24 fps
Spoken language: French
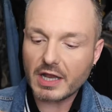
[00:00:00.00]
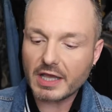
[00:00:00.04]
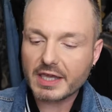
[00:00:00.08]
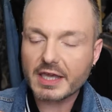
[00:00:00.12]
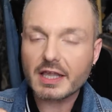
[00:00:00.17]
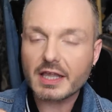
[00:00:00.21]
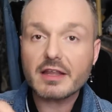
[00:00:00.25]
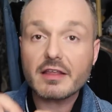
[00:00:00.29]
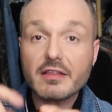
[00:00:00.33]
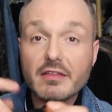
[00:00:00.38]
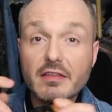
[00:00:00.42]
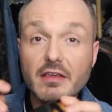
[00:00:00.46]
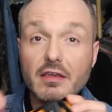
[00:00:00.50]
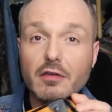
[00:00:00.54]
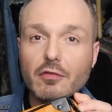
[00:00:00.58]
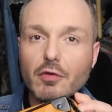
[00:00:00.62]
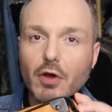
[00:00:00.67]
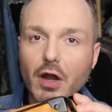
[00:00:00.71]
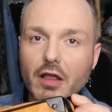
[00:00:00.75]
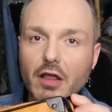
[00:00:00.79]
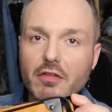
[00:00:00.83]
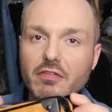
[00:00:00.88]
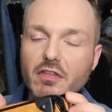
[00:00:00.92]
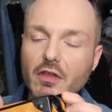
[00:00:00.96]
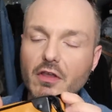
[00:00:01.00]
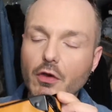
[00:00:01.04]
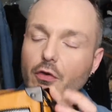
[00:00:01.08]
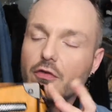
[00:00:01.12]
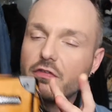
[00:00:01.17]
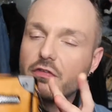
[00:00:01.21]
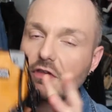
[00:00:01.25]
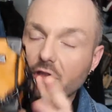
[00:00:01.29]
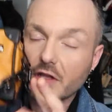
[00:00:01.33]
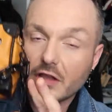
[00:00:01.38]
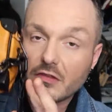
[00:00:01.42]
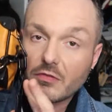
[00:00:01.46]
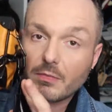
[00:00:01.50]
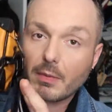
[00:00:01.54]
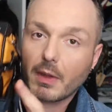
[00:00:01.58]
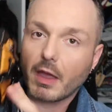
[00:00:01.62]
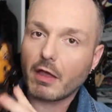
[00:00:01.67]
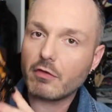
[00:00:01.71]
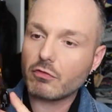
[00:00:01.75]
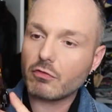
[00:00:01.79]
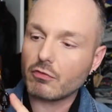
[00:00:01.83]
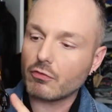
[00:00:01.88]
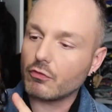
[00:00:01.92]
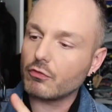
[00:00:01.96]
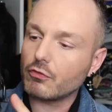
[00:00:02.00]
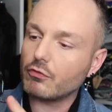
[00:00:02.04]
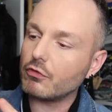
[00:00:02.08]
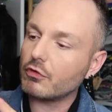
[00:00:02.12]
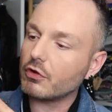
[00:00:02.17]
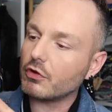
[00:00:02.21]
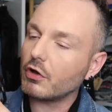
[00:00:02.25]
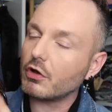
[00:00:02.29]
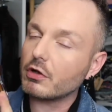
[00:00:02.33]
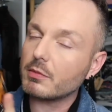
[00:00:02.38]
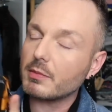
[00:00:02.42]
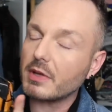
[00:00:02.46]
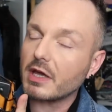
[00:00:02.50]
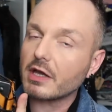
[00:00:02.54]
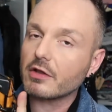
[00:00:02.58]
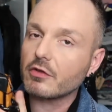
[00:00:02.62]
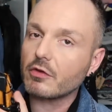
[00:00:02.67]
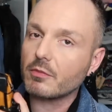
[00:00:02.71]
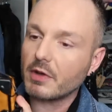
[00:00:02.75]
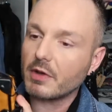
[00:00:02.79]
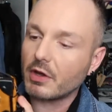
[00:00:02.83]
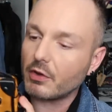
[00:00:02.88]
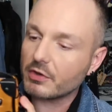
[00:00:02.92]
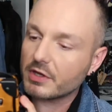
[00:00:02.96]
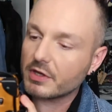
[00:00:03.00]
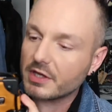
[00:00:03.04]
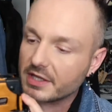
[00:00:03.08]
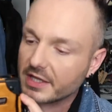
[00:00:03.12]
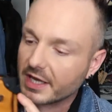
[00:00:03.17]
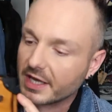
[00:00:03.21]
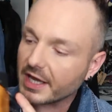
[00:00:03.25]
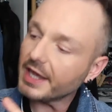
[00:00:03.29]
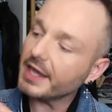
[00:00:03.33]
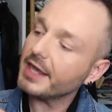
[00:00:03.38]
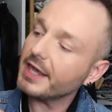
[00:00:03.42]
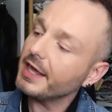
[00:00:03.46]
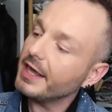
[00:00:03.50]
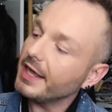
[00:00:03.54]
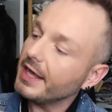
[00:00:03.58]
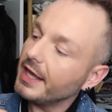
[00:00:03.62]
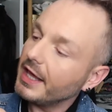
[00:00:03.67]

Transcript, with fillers: de la qualité, voilà, c'est aussi l'inspiration d'une grande marque de maroquinerie,